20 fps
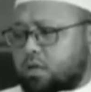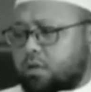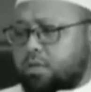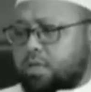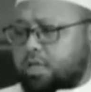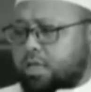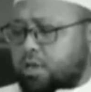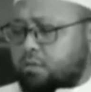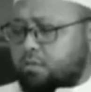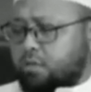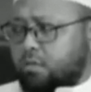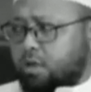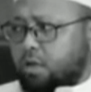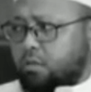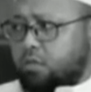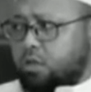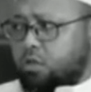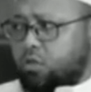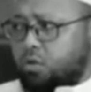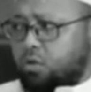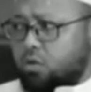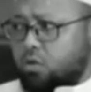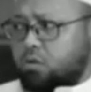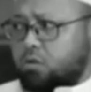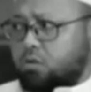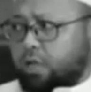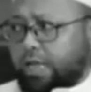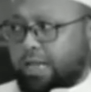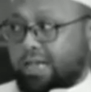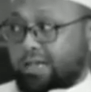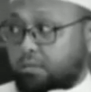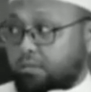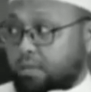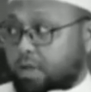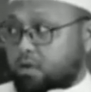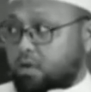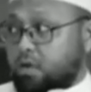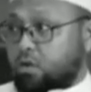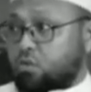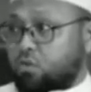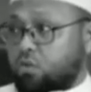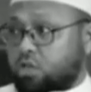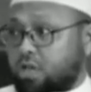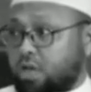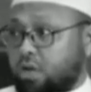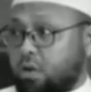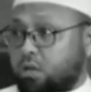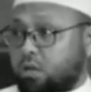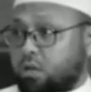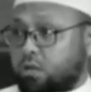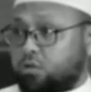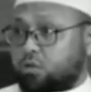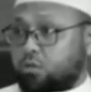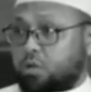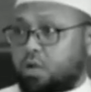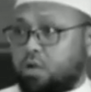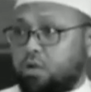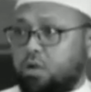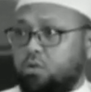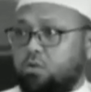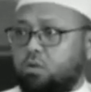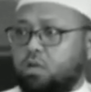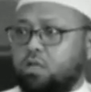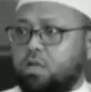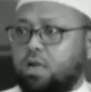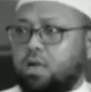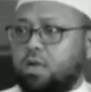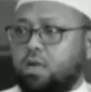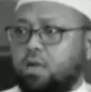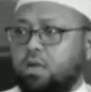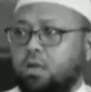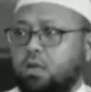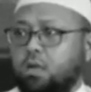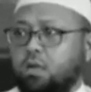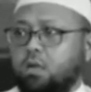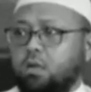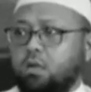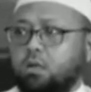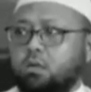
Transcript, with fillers: Dan demikian memang bentuk hikmah dan ujian Allah Subhanahu wa taala.